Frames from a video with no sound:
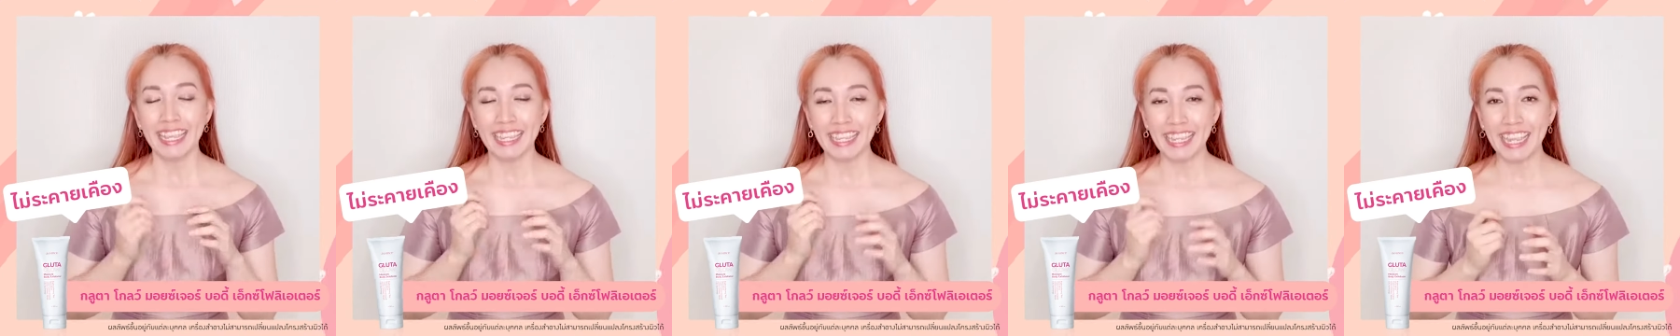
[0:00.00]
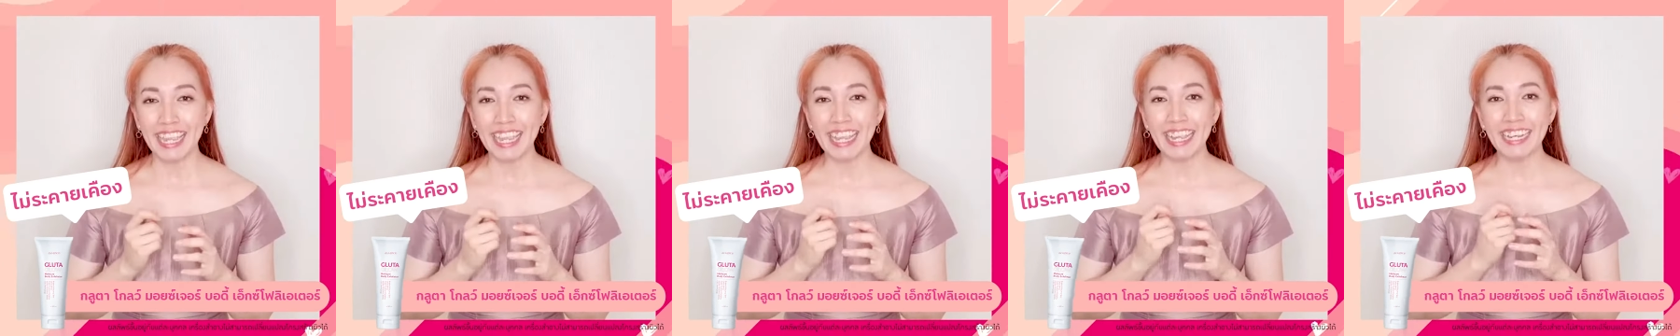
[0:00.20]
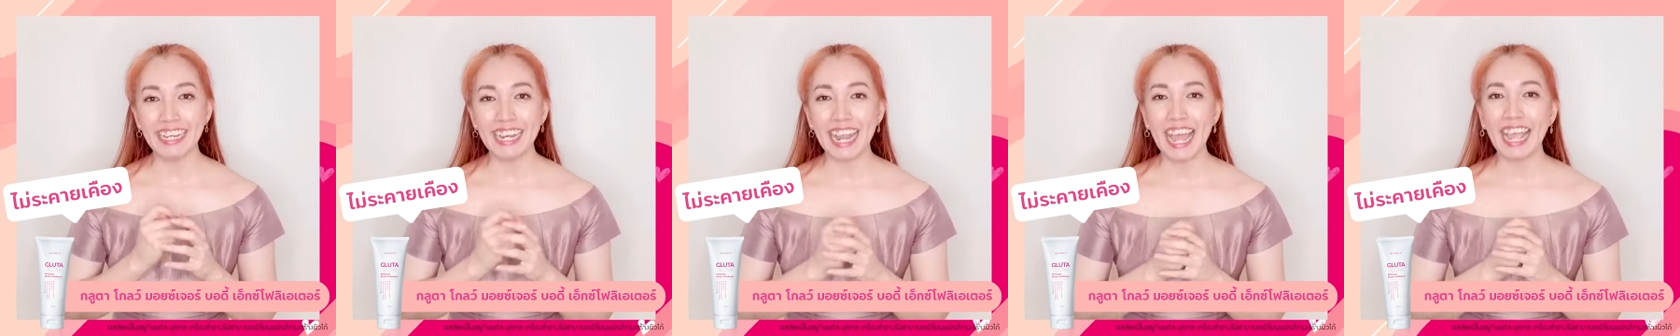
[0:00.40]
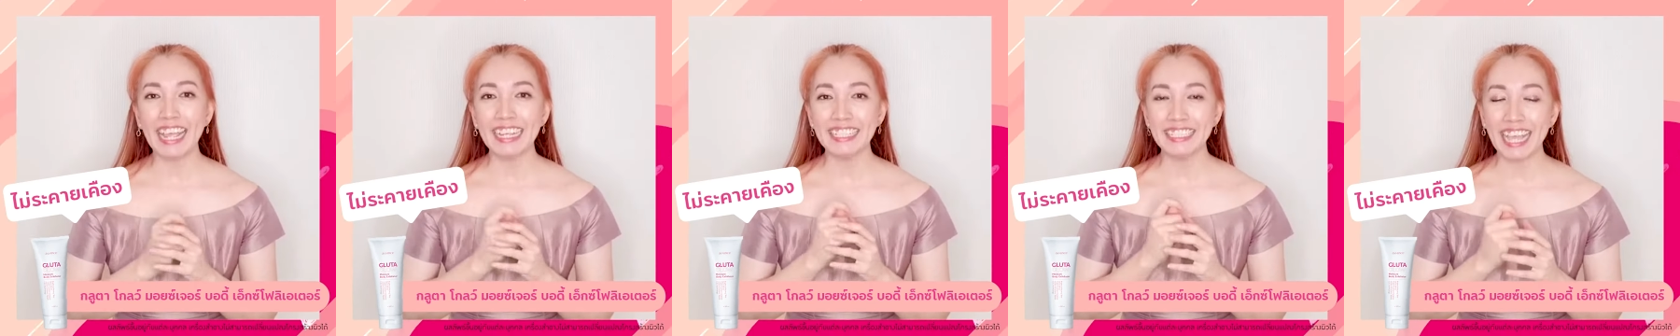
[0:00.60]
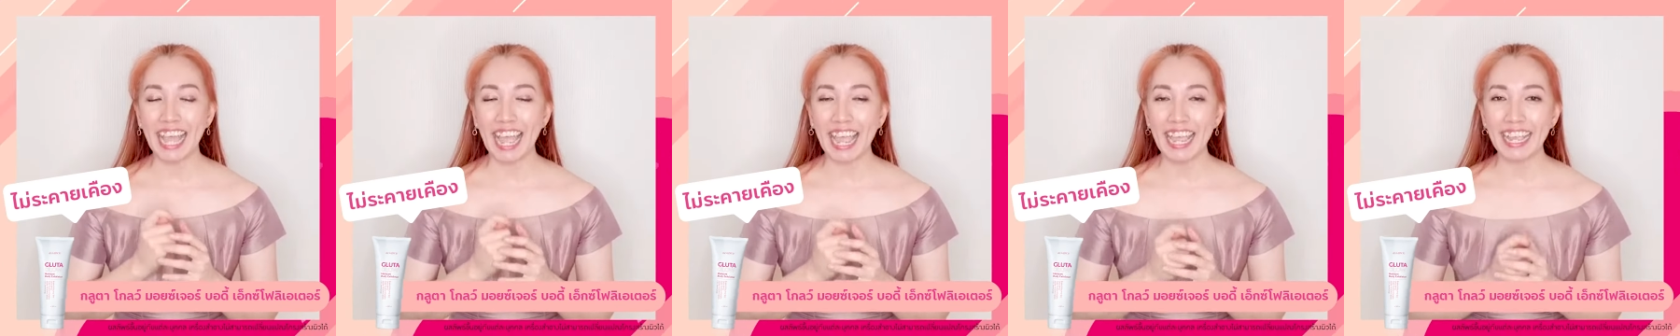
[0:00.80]
ยิ่งได้
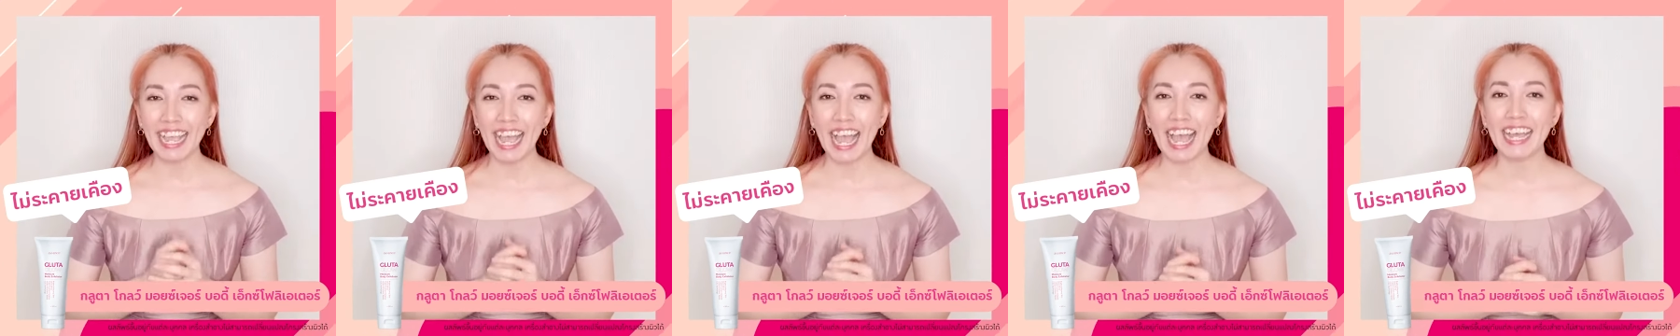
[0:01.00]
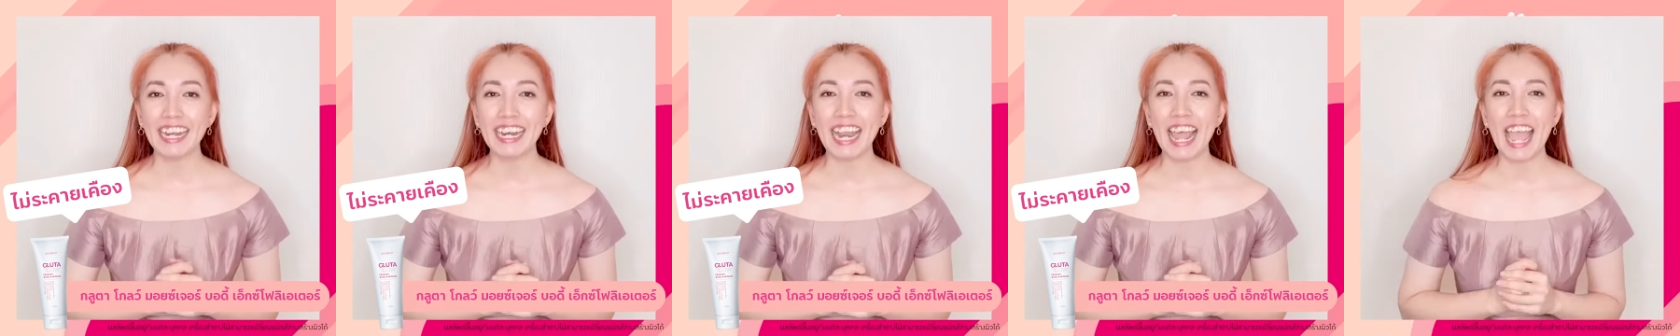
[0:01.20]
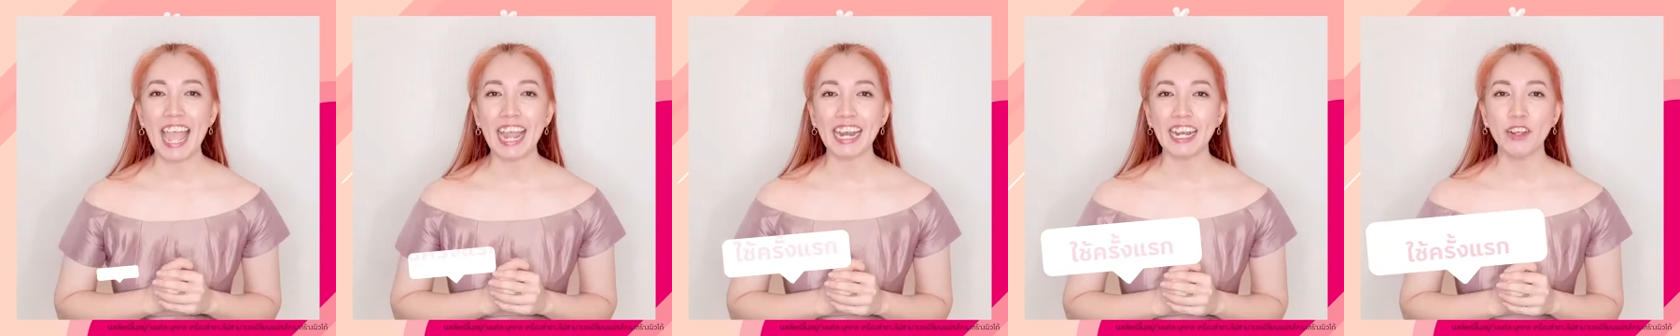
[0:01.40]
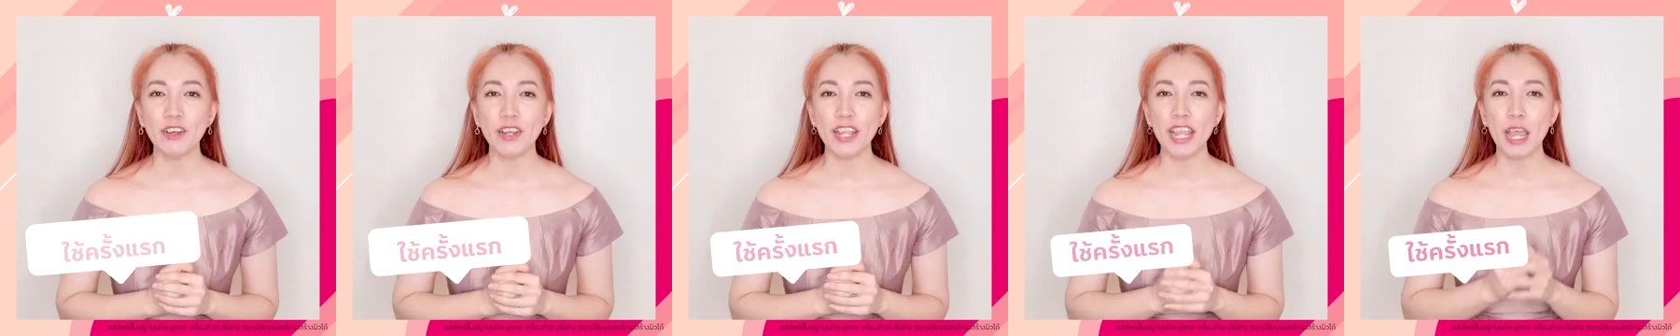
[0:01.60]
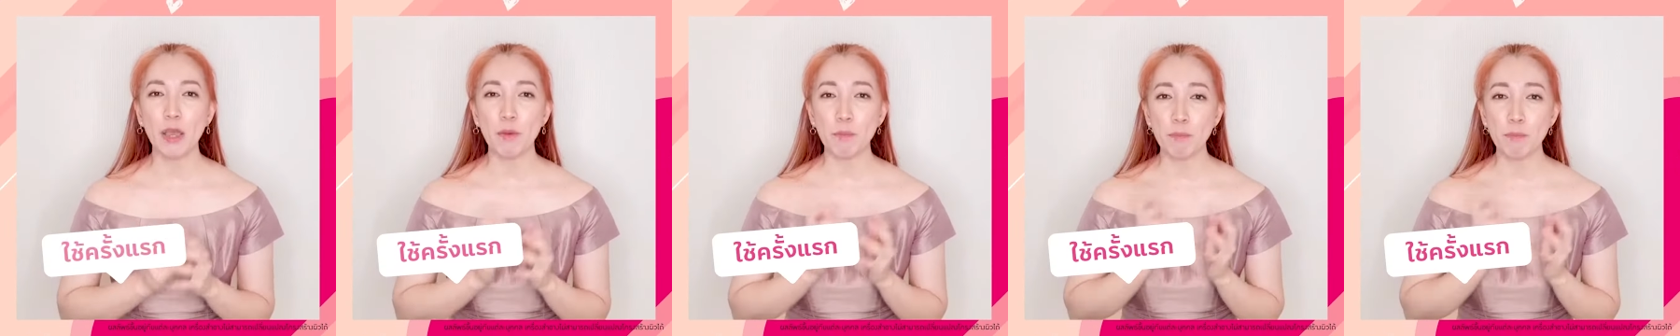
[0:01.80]
ใช้ครั้งแรกแล้วเนี่ย